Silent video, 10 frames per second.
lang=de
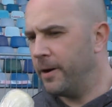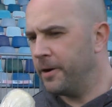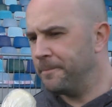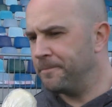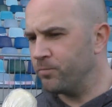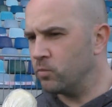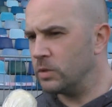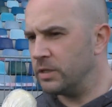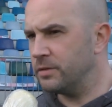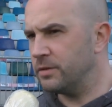Ähm,
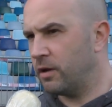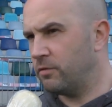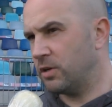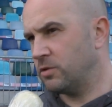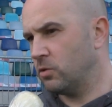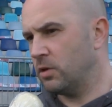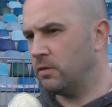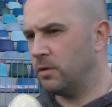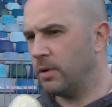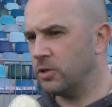das ist einfach so,
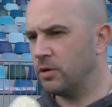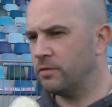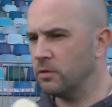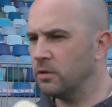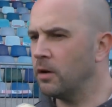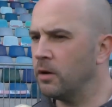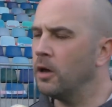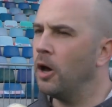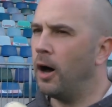dass die Mannschaft dann